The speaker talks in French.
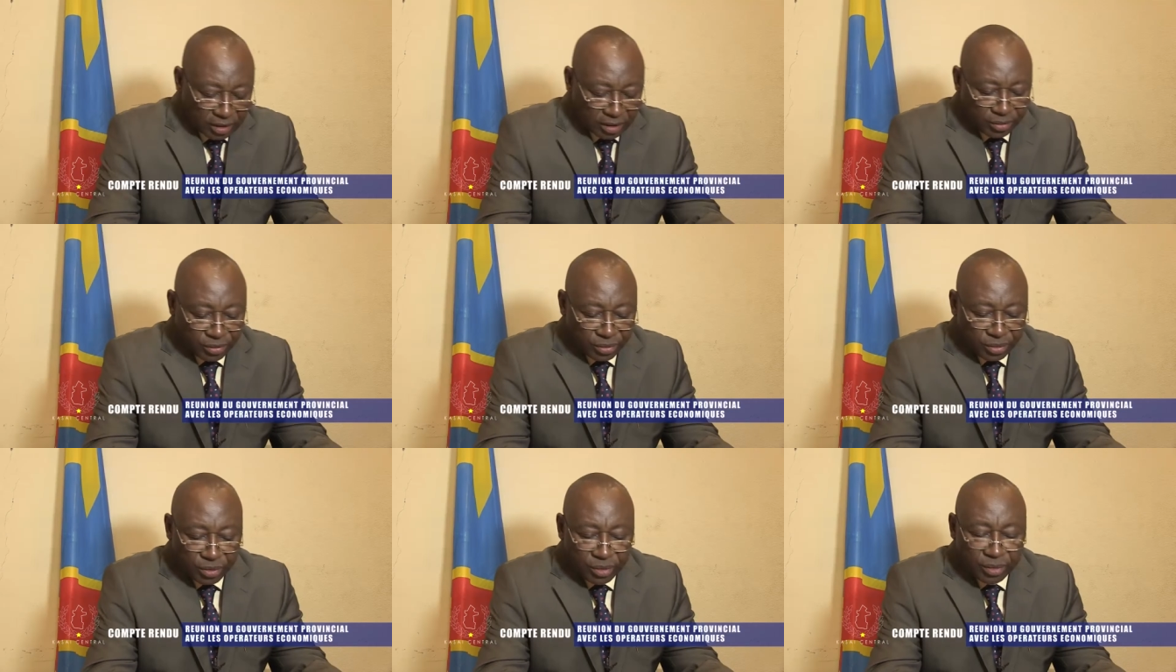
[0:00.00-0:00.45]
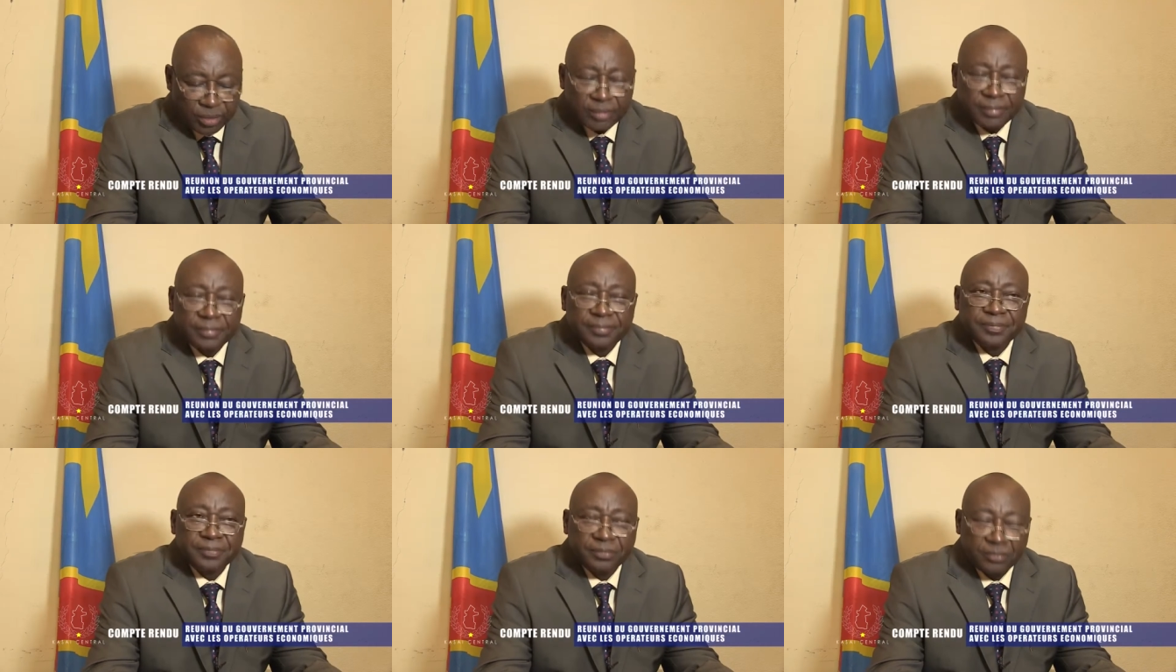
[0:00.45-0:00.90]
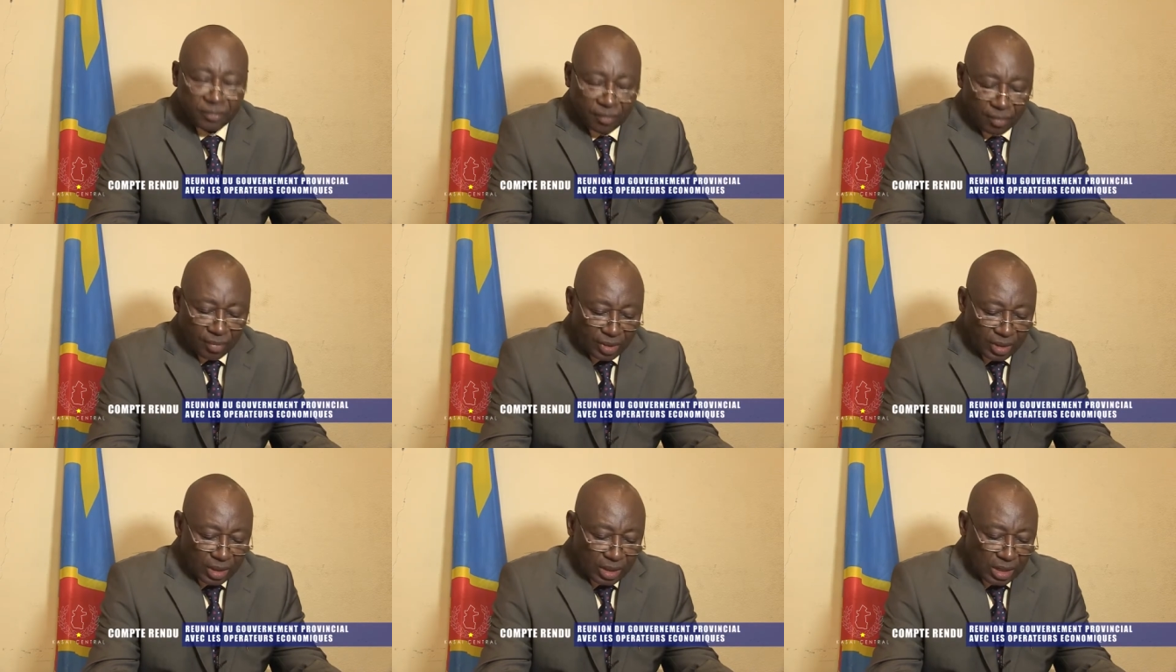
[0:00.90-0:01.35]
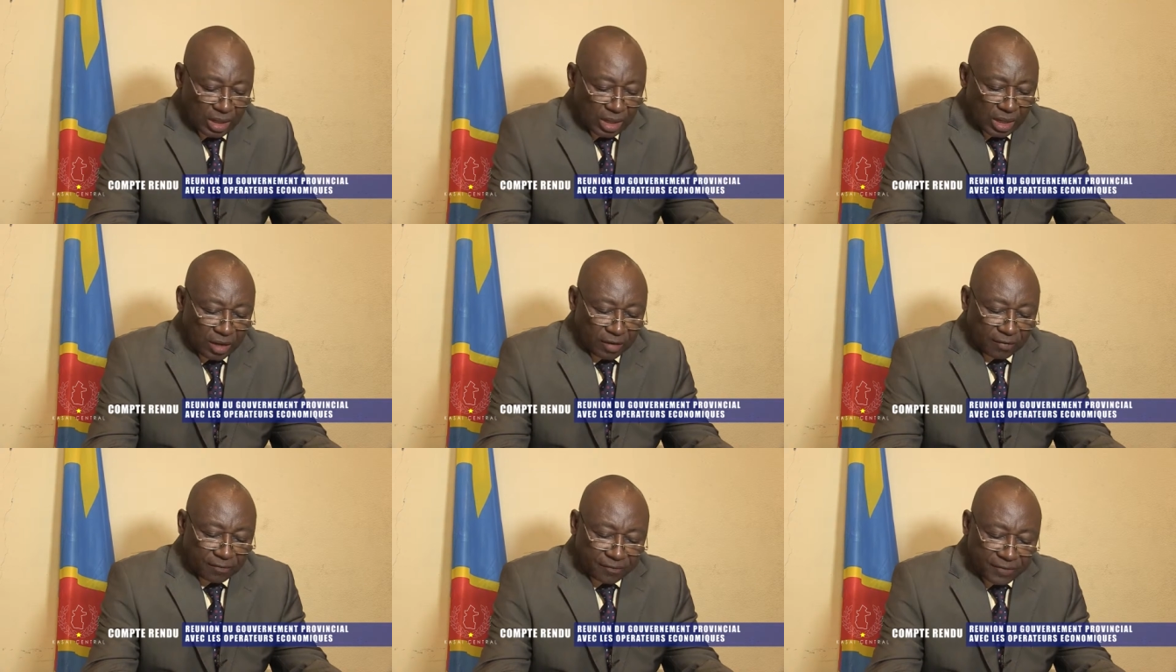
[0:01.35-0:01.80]
2.
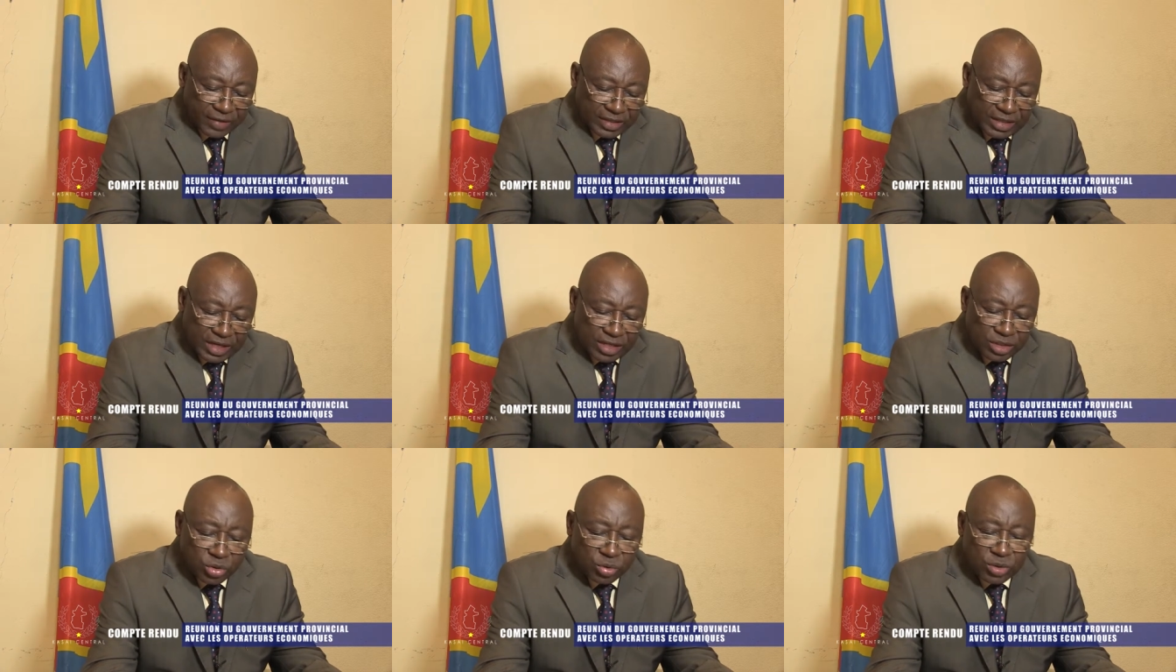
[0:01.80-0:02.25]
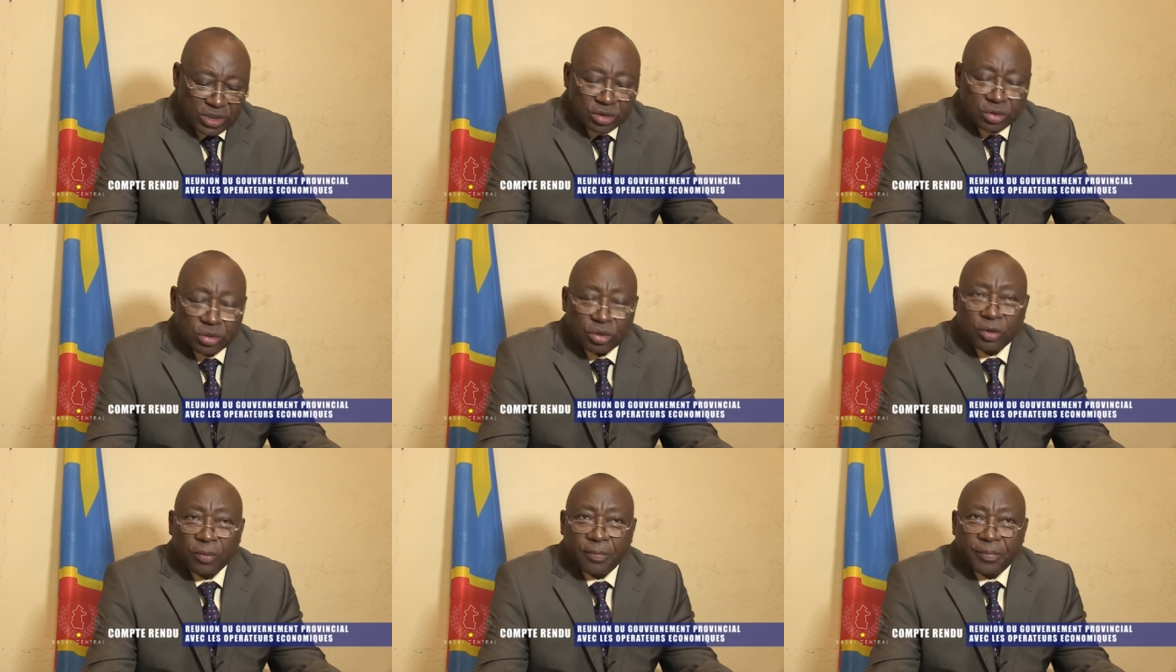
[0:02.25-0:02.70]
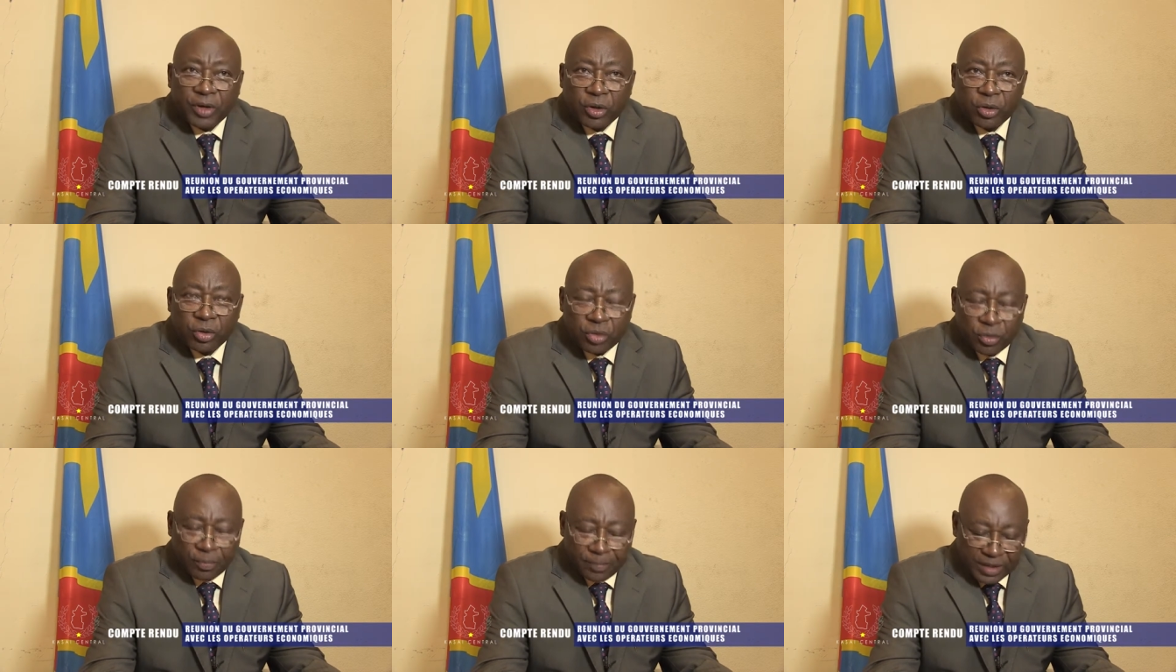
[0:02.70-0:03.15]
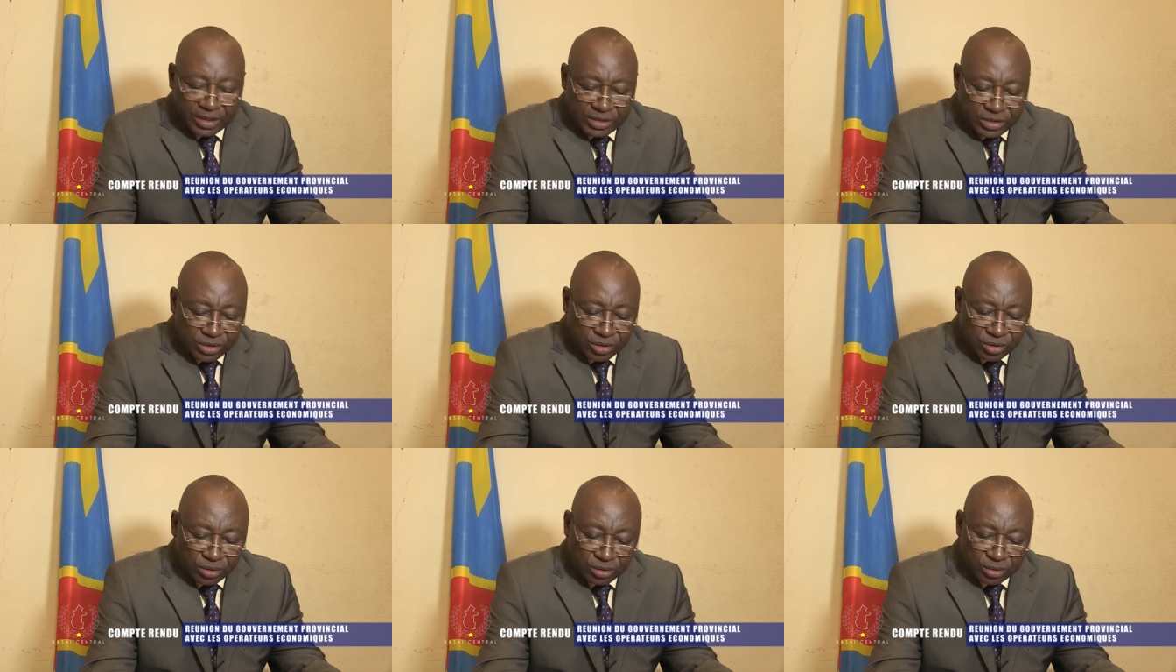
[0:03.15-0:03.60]
Faisant suite aux
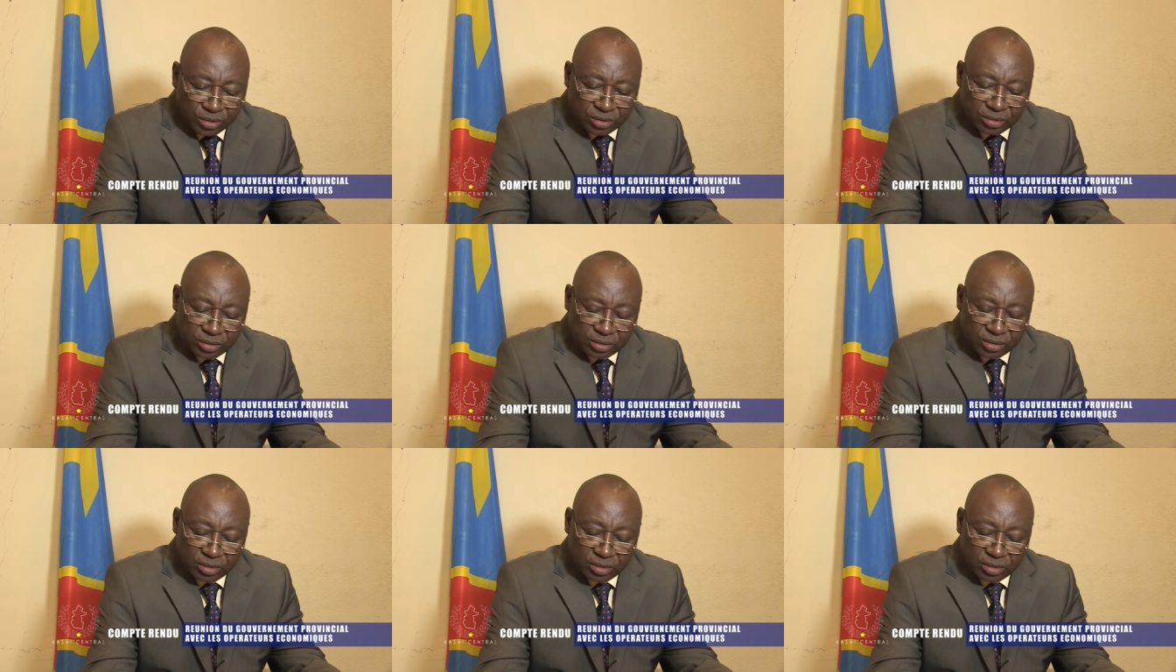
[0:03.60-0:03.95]
préoccupations